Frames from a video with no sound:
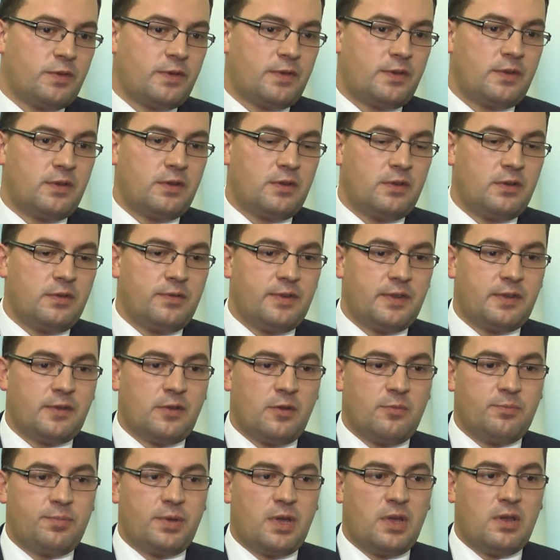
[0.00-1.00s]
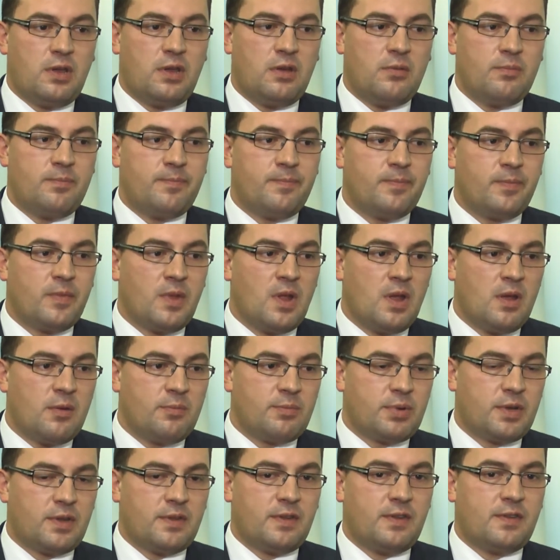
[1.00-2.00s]
z e, wystąpieniem
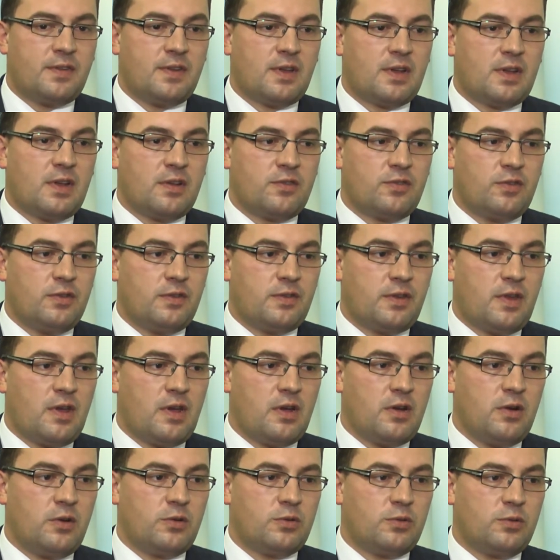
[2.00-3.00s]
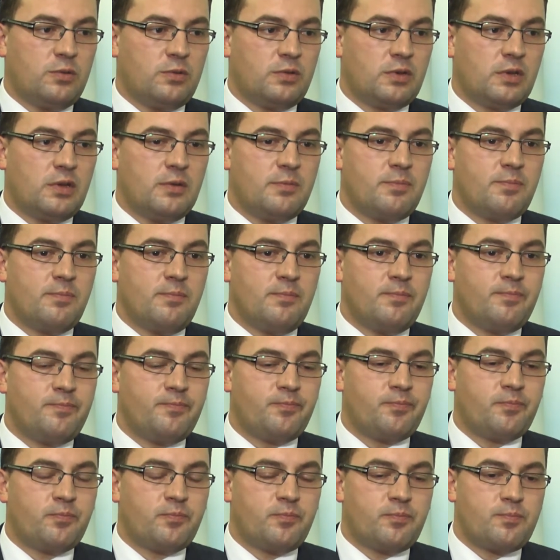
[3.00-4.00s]
prezesa Kaczyńskiego, który
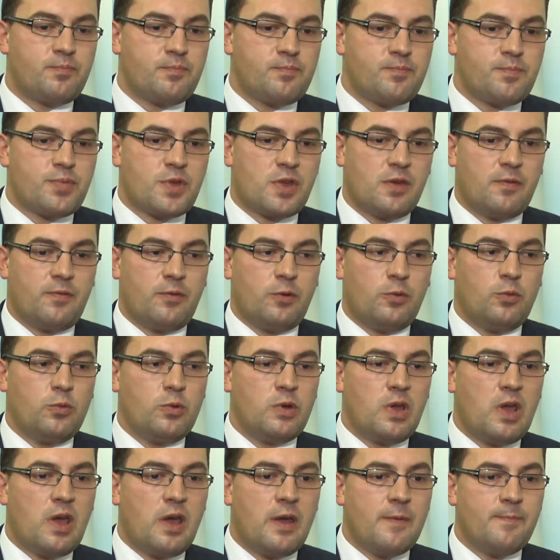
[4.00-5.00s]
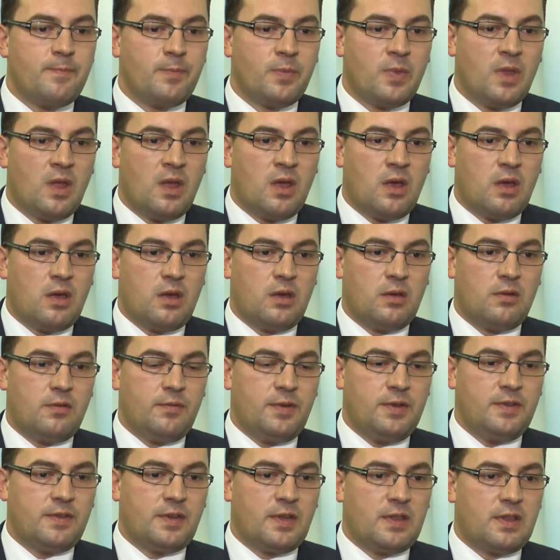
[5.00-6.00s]
mm, przywołuje e,
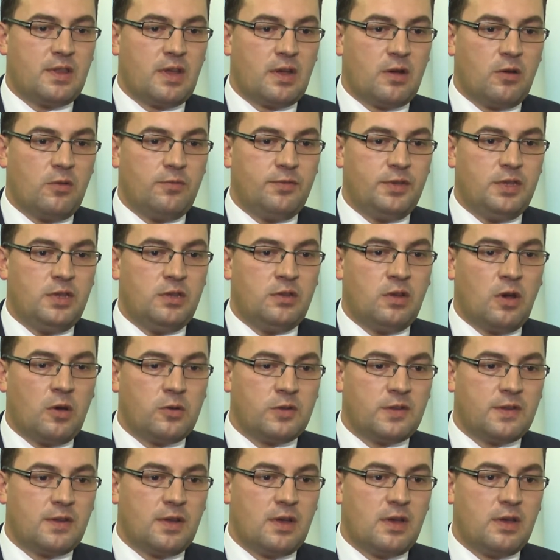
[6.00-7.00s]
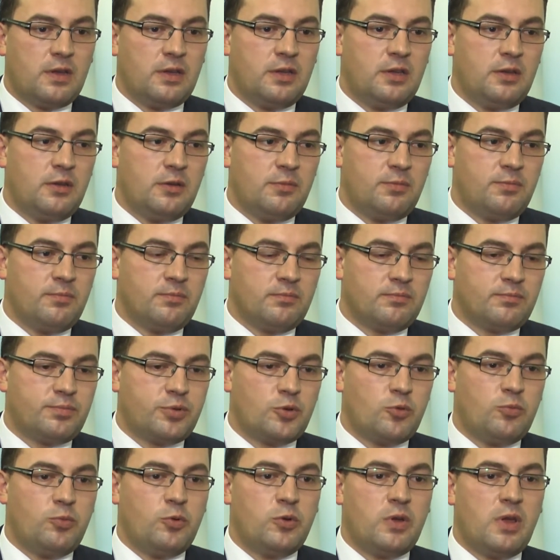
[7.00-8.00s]
Wincentego Witdosa i
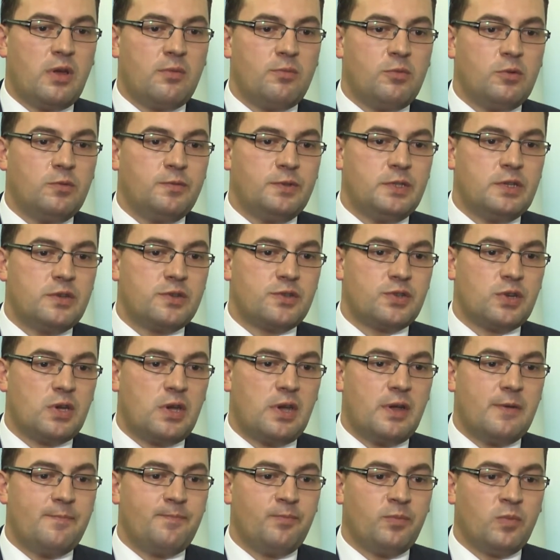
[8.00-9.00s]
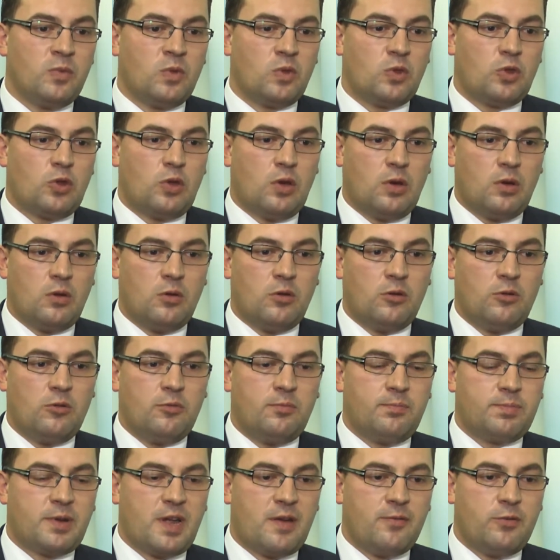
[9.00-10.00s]
próbuje mówić, że
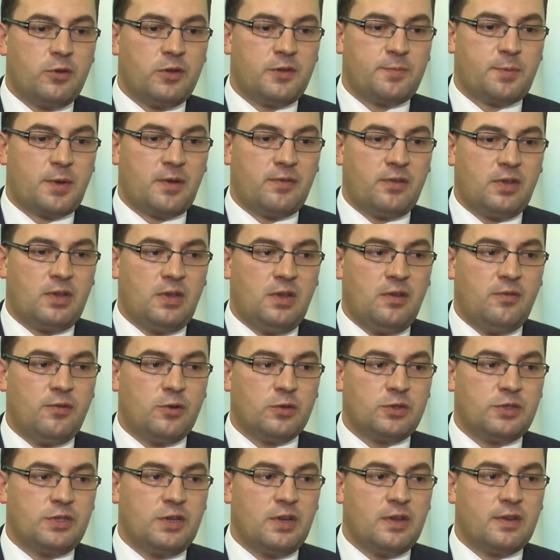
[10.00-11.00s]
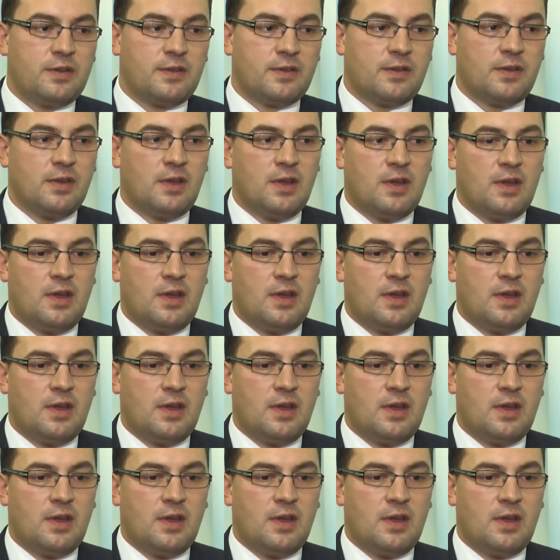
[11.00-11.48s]
to Prawo i Sprawiedliwość jest